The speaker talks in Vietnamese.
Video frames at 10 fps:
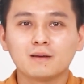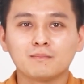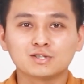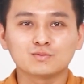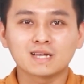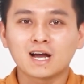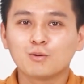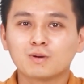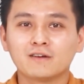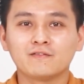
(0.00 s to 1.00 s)
mà chúng ta
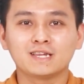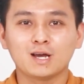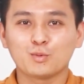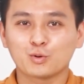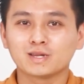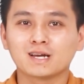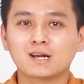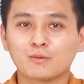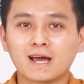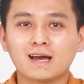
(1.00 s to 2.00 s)
không cần phải theo một quy tắc
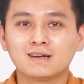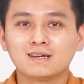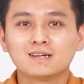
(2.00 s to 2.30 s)
nào cả.